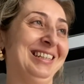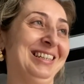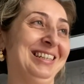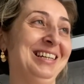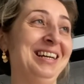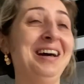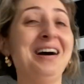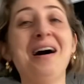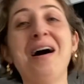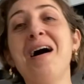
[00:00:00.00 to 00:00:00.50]

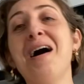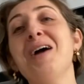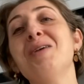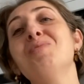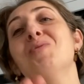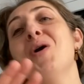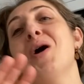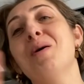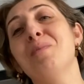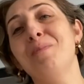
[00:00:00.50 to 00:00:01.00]
Ay, Ay
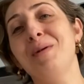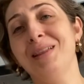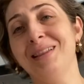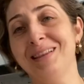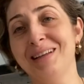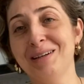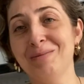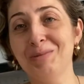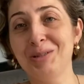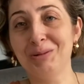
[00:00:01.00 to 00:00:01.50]

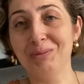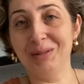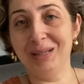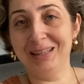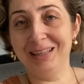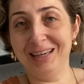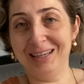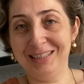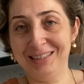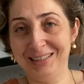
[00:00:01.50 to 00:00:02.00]
muhabbetlerimiz
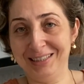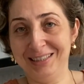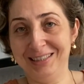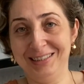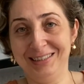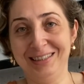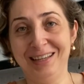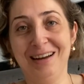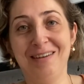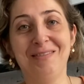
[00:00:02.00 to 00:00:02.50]
bile değişti
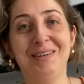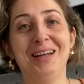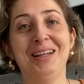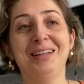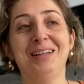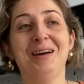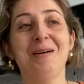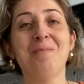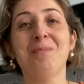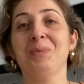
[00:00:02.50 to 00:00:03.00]
kızlar
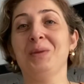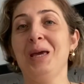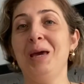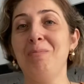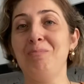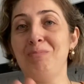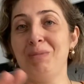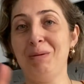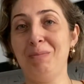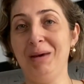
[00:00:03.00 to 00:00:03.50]
valla.
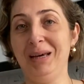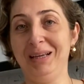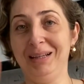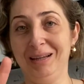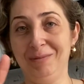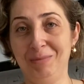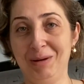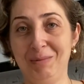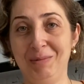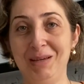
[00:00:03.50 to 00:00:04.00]
Hep
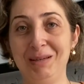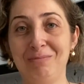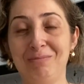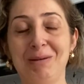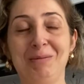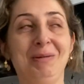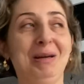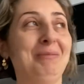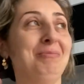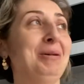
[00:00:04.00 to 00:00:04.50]
bebekli bebek
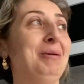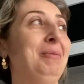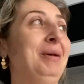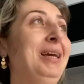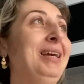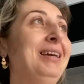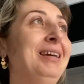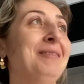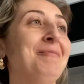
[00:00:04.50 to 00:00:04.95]
bebek bebek.